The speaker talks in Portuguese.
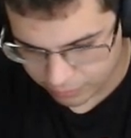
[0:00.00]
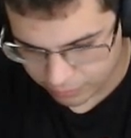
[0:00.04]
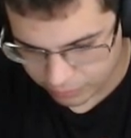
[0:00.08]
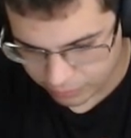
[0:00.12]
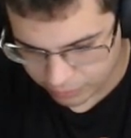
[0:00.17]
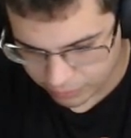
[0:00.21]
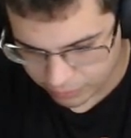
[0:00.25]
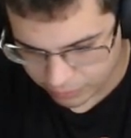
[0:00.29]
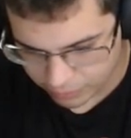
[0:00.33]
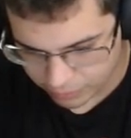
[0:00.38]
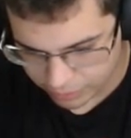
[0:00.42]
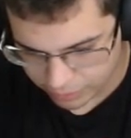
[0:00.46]

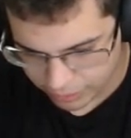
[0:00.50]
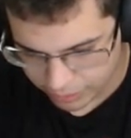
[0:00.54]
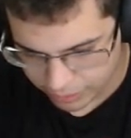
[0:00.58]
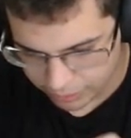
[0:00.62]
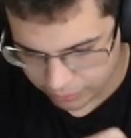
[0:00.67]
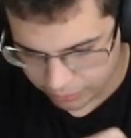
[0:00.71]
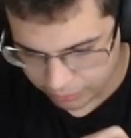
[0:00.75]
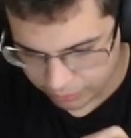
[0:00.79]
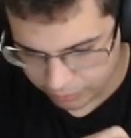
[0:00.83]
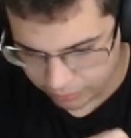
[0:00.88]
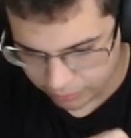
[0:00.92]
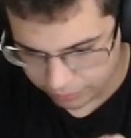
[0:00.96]

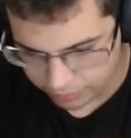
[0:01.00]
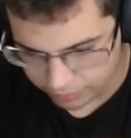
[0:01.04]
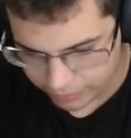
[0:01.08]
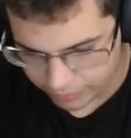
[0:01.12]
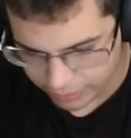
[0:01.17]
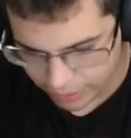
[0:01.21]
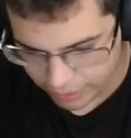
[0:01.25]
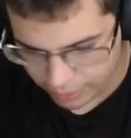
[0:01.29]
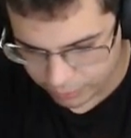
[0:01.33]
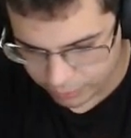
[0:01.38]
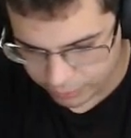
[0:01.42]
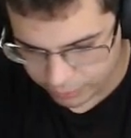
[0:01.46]
Cinco.
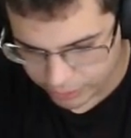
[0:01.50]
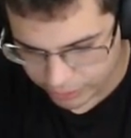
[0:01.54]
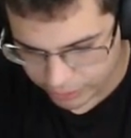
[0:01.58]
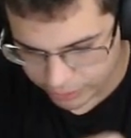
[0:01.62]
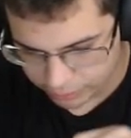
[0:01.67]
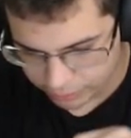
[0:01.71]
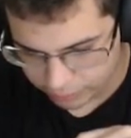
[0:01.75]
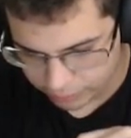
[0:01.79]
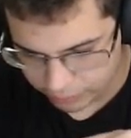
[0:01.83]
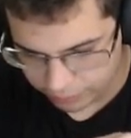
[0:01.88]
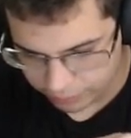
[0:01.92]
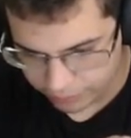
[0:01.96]
Não, dois, três.
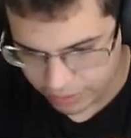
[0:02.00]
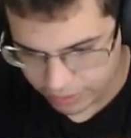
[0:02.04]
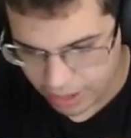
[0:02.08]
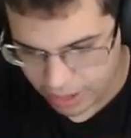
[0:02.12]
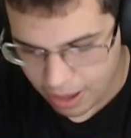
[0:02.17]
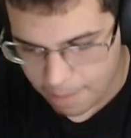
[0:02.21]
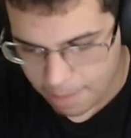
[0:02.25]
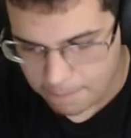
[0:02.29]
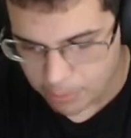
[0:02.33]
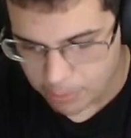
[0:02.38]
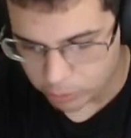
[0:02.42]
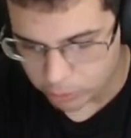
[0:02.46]

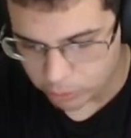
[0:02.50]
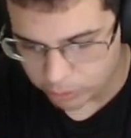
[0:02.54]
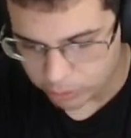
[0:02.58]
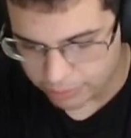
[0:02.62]
Meu Deus,